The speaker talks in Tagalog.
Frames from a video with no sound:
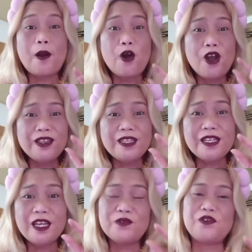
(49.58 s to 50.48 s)

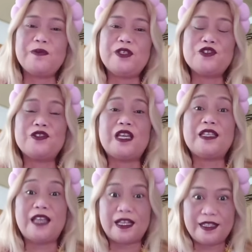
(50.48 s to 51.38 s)
konting information na
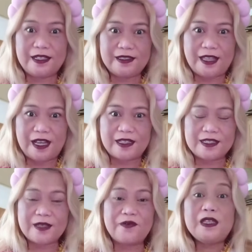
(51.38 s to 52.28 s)
idadagdag
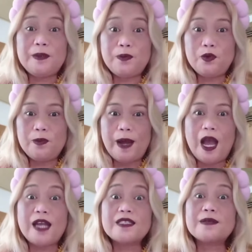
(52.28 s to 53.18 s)
sa pwede po
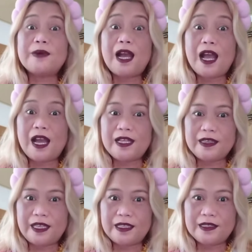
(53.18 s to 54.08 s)
ba at sa mga
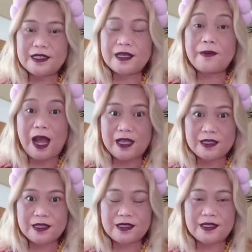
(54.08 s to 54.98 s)
a-attend sa
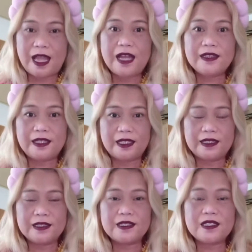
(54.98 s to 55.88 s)
mass
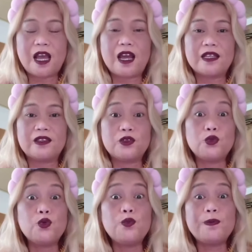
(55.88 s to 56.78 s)
natin at
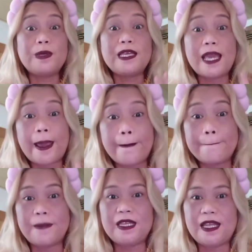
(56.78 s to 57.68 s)
2
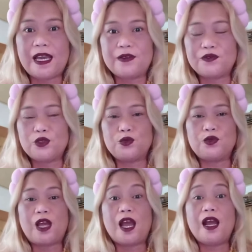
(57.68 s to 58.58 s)
p.m. in the
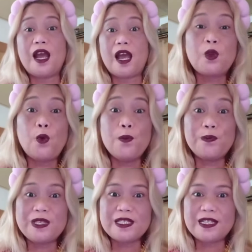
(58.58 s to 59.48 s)
afternoon ang
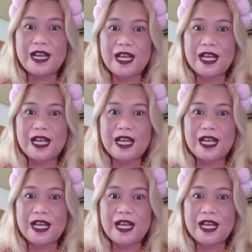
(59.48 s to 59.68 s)
umpisa ng